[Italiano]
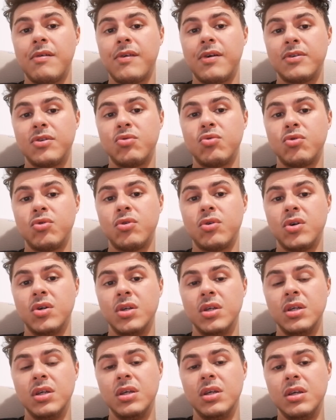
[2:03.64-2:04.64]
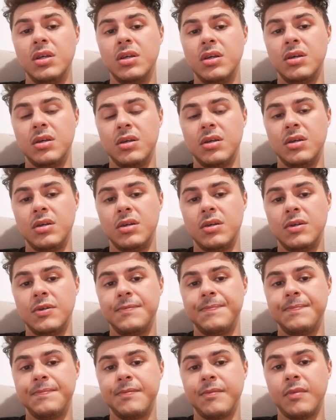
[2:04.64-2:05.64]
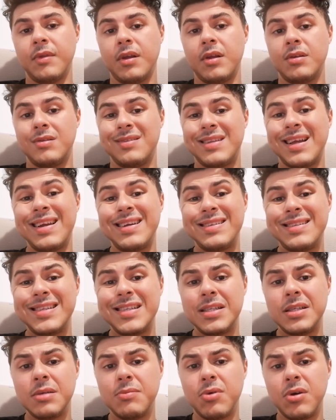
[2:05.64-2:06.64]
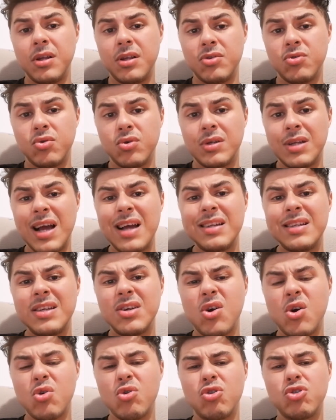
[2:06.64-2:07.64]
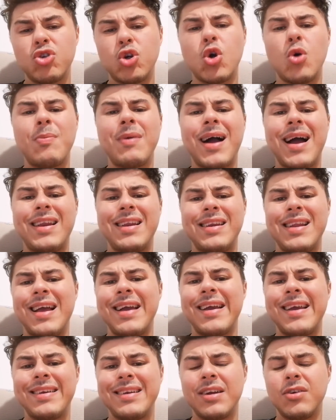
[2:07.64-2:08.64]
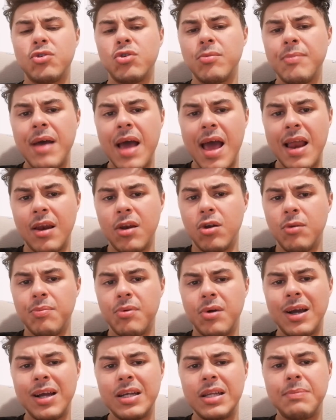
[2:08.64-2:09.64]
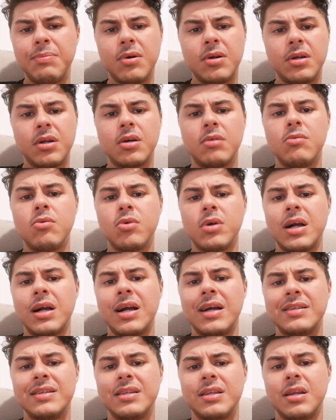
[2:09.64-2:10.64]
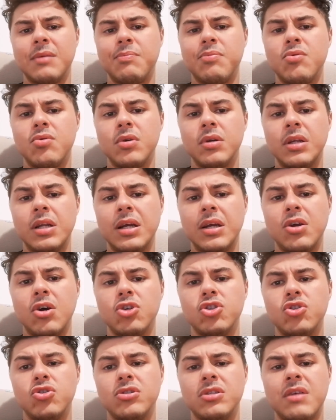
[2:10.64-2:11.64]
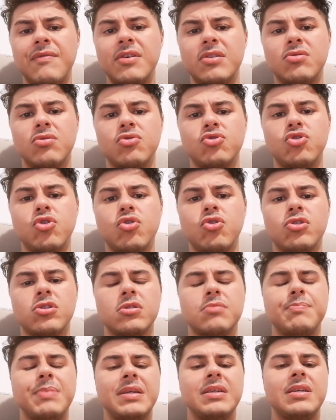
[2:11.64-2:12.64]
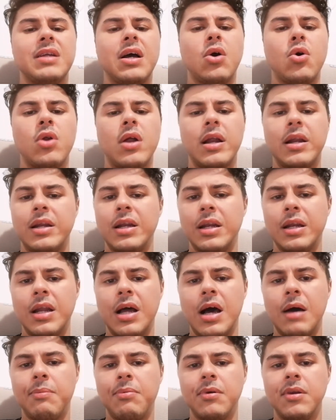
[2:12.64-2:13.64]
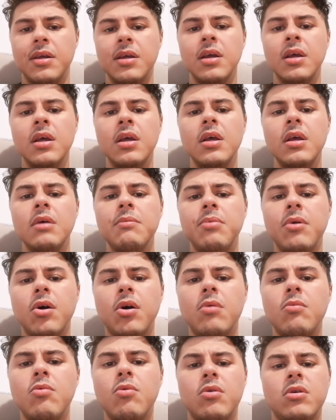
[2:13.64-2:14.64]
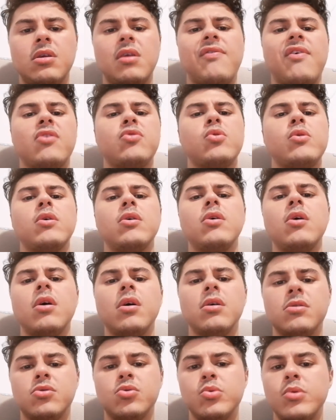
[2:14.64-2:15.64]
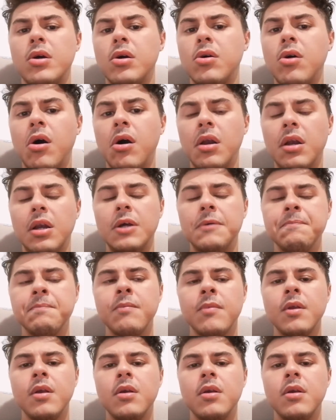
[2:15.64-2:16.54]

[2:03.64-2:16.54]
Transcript: aveva ottenuto ehm, tantissimi buoni risultati con un gioco magari neanche tanto bello, però che ti porta comunque a casa i tre punti. Anche oggi non si è visto un gioco spettacolare del Napoli, però comunque si fa sui due gol, sui due gol